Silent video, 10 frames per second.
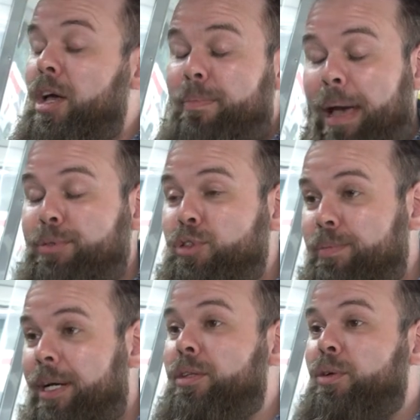Bien
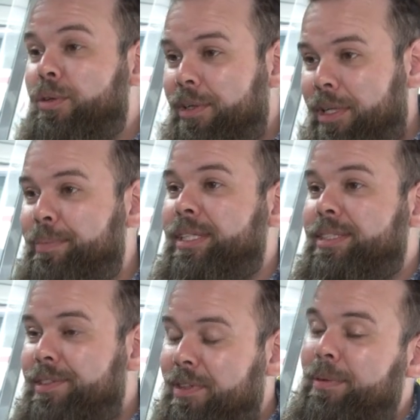absolument, non, on
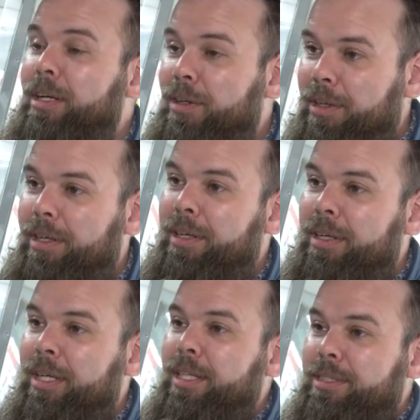apprécie vraiment leur. Euh,
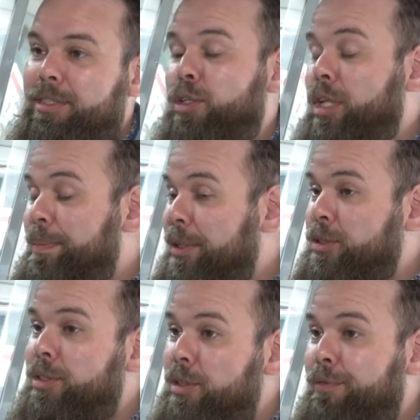c'est un appel,
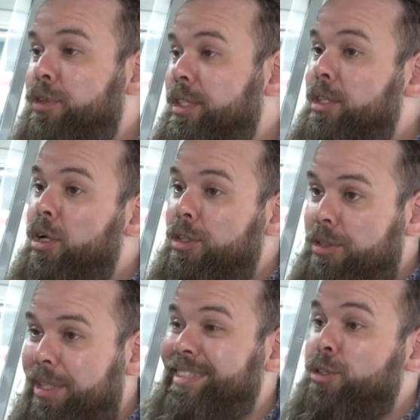dans fond, c'était le
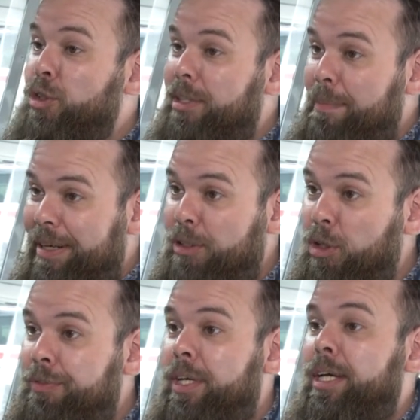résultat d'un appel
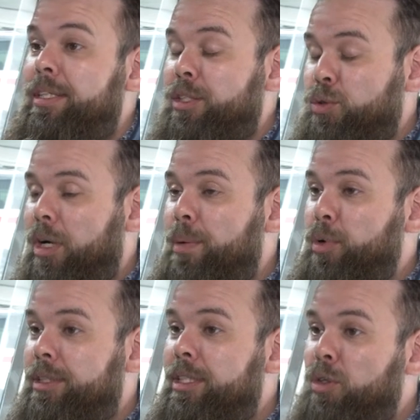d'offres qu'ils ont
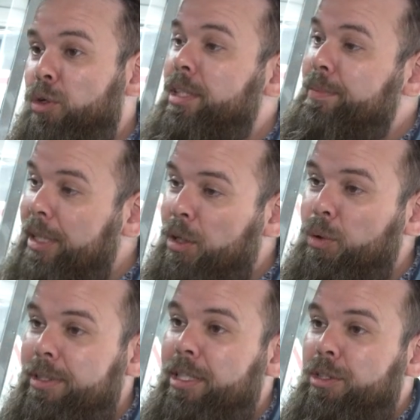remporté, donc on est bien
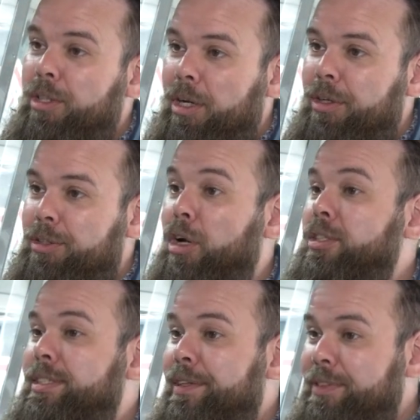content de, de
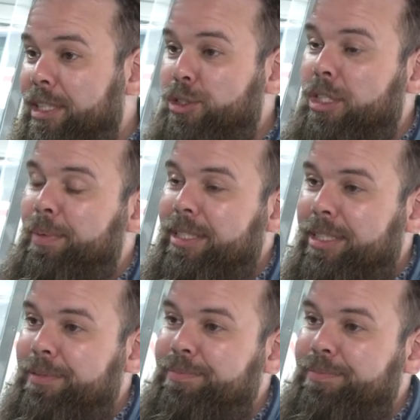leur service jusqu'à présent